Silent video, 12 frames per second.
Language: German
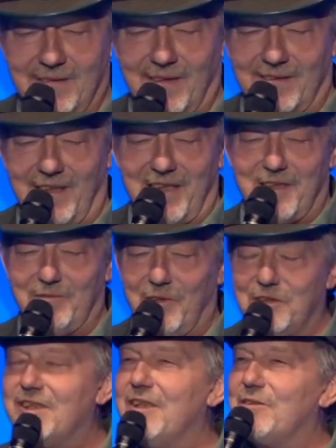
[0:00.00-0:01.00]
Das letzte
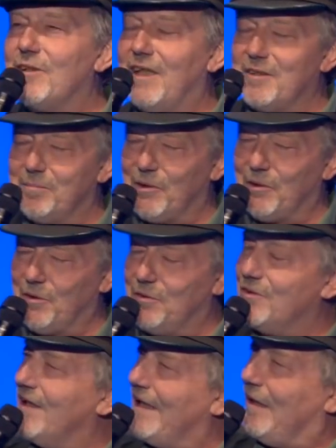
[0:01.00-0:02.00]
Wort steht sogar als
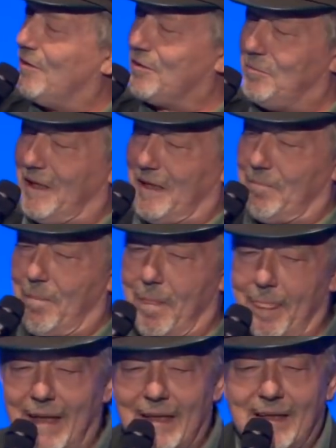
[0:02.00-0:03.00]
Begrüßung an der Autobahn.
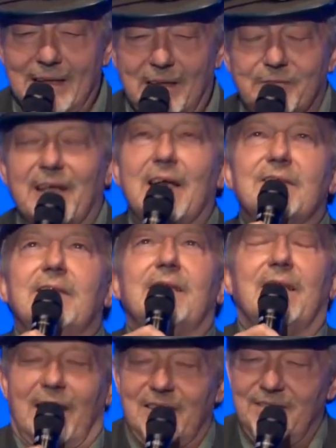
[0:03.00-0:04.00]
Da fragt sich
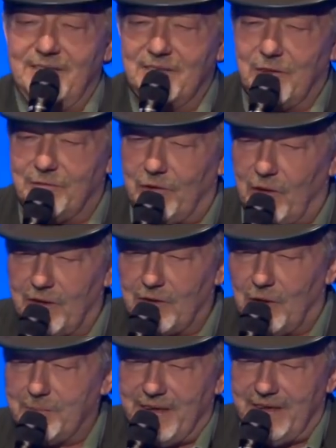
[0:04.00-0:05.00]
der Reisende sofort,
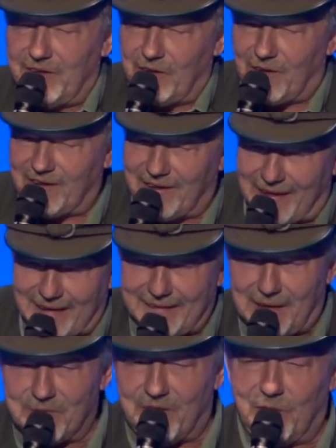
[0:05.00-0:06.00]
ob die hier noch alle
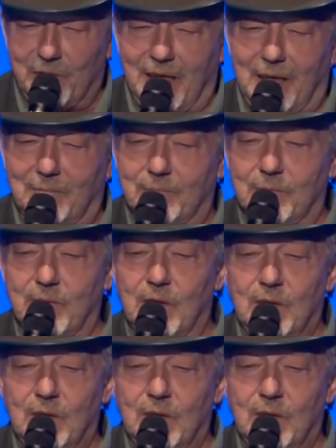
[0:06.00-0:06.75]
Latten am Zaun haben.